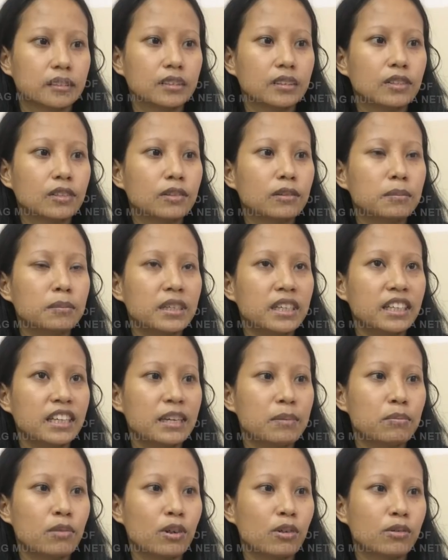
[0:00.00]
ni James
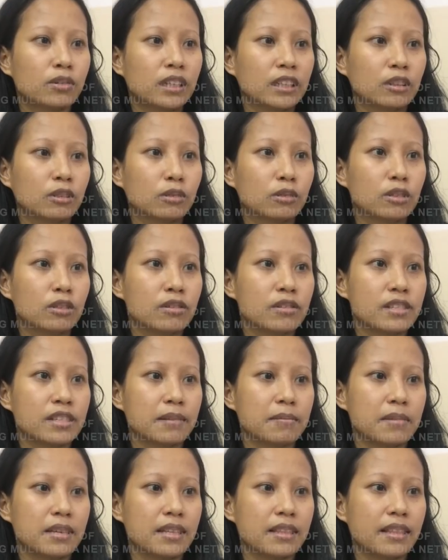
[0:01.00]
D. ang request ni
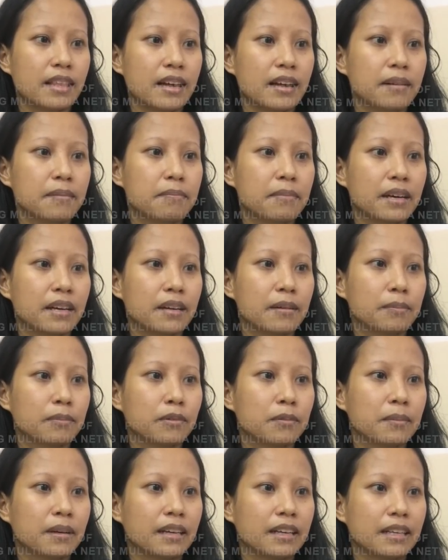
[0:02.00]
Marley na
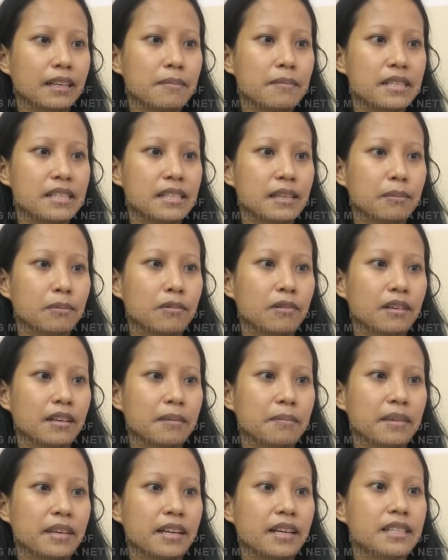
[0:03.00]
magpasa ng promissory
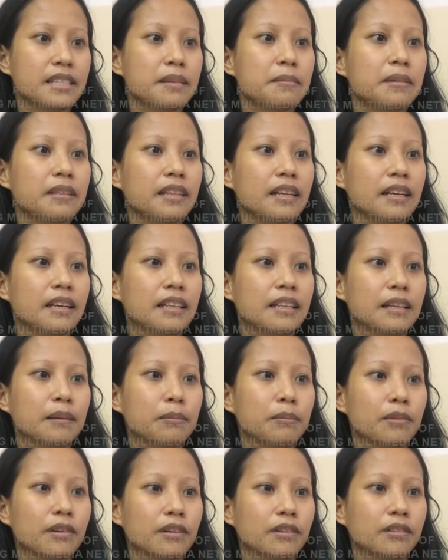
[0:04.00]
note na walang collateral
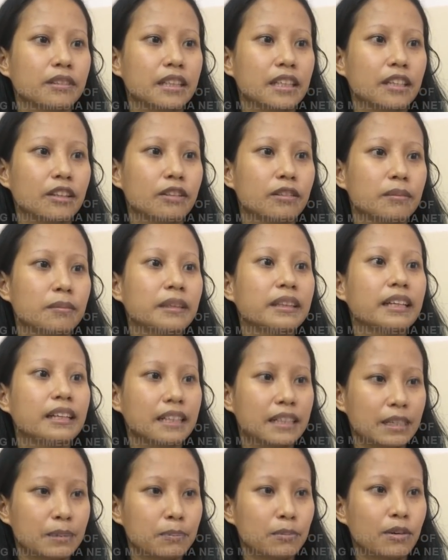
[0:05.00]
para tuluyan na makalabas
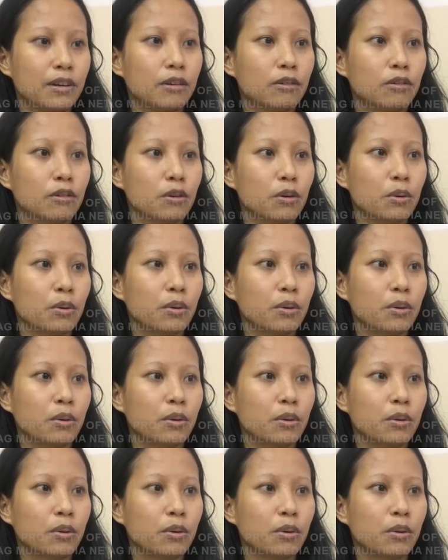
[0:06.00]
sa ospital